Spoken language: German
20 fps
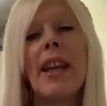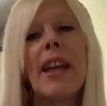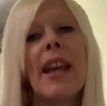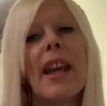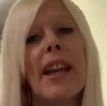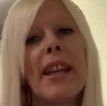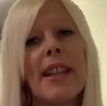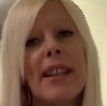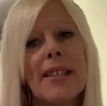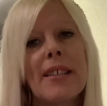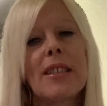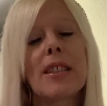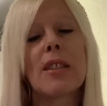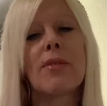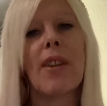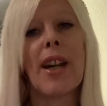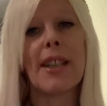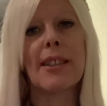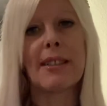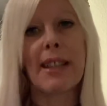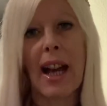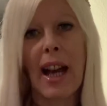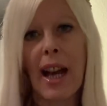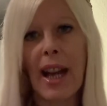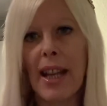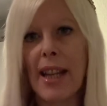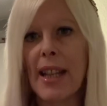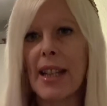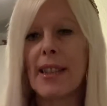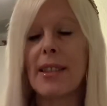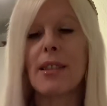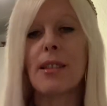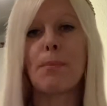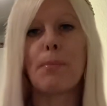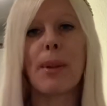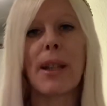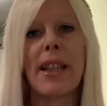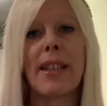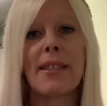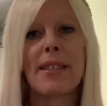Er ist zwar da, er
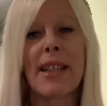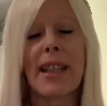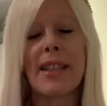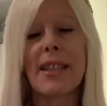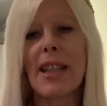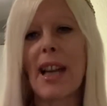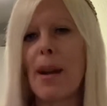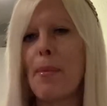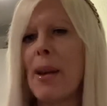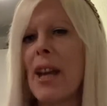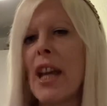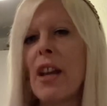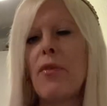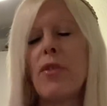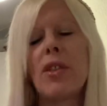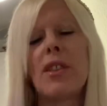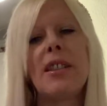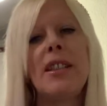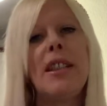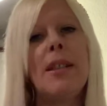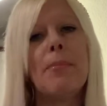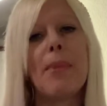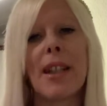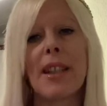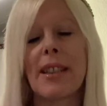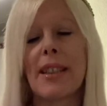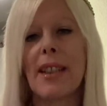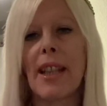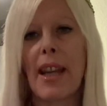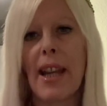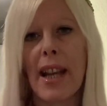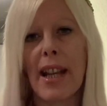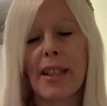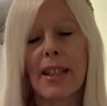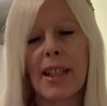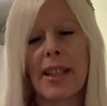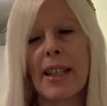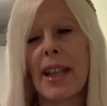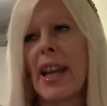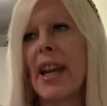ist präsent, aber er wird niemanden ärgern.